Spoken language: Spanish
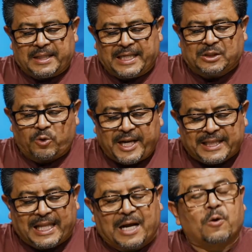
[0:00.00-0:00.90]

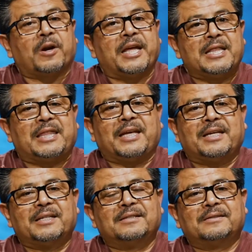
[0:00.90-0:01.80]
Desconecte la
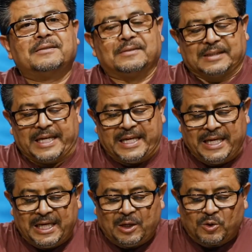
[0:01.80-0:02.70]
corriente
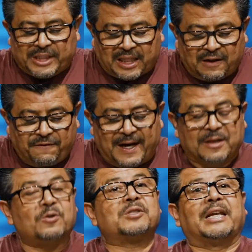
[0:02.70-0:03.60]
y los
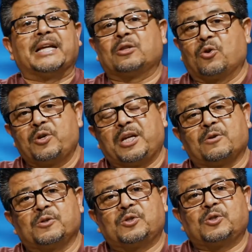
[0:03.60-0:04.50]
artefactos
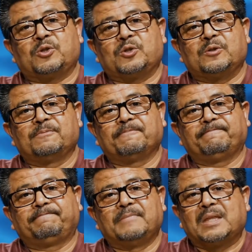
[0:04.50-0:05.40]
electrónicos
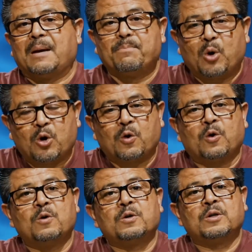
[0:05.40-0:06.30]

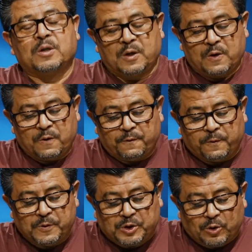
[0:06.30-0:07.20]
tampoco
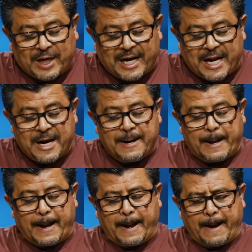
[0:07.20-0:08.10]

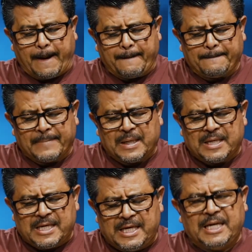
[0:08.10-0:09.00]
funcionarán.
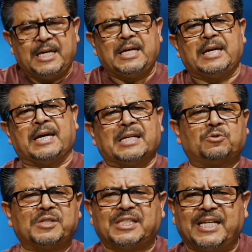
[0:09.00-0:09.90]
Y
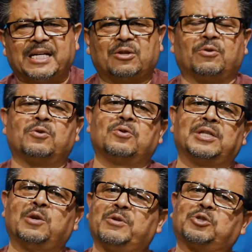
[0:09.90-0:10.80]
esto es cierto
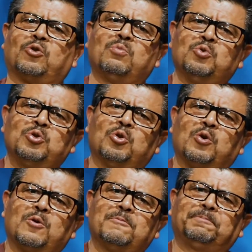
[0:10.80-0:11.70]
de nuestro
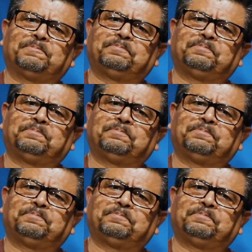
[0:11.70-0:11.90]
mundo